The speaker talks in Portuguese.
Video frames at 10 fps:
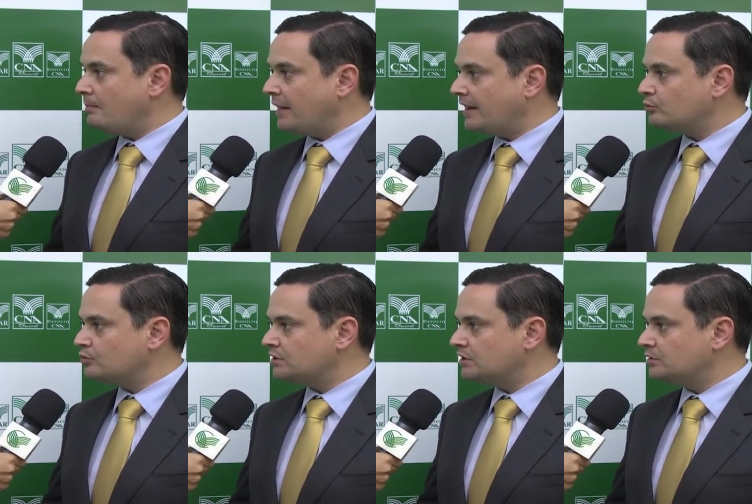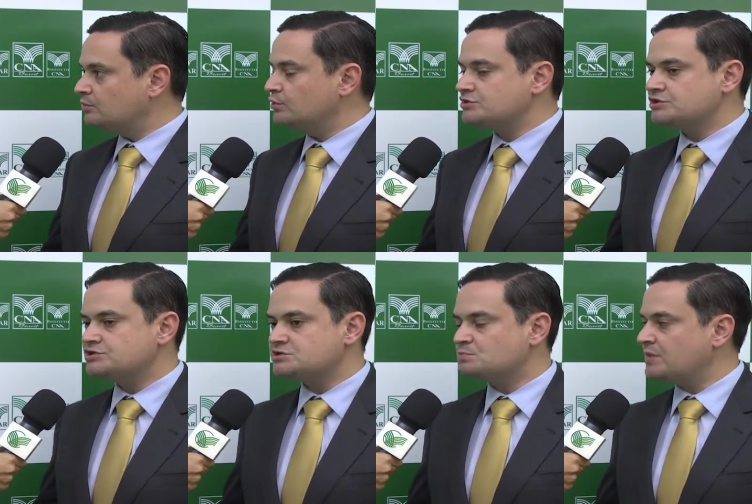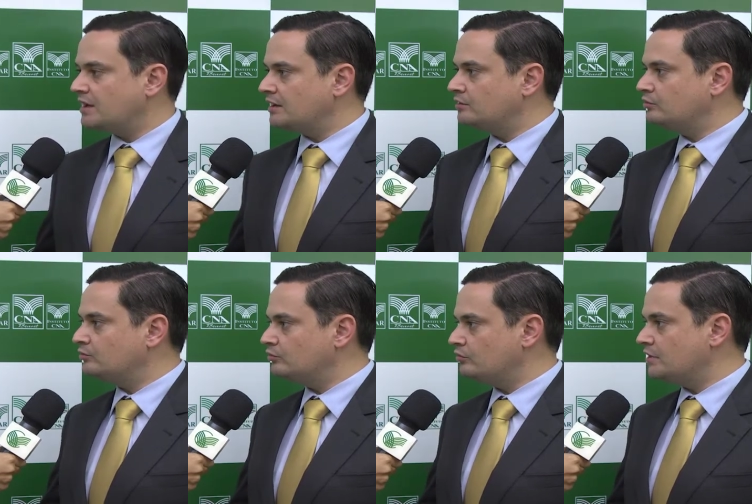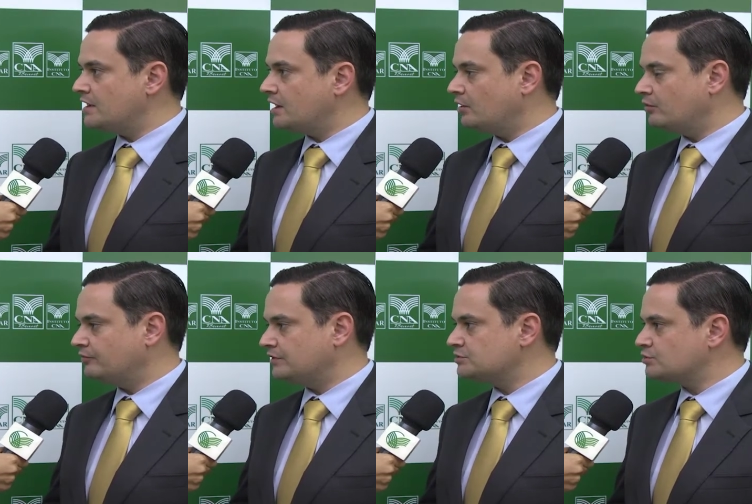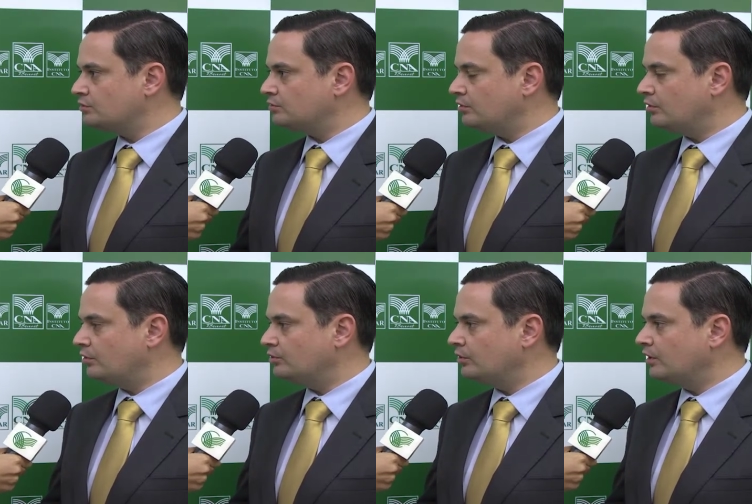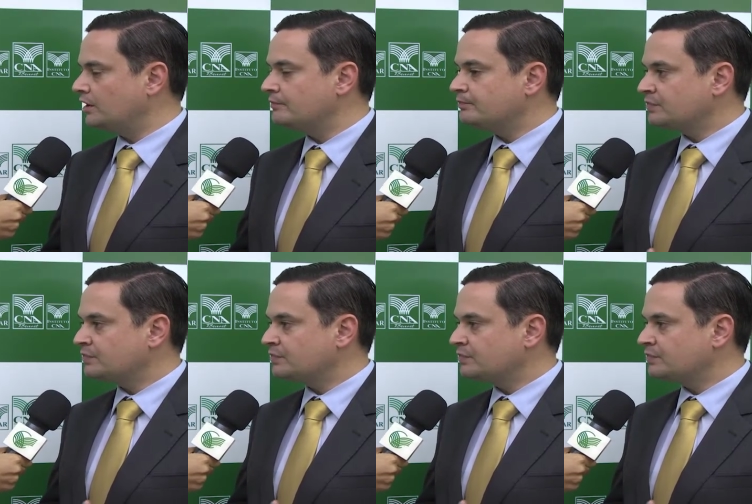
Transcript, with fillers: para o câmbio, a gente espera um, um real frente ao, ao, dólar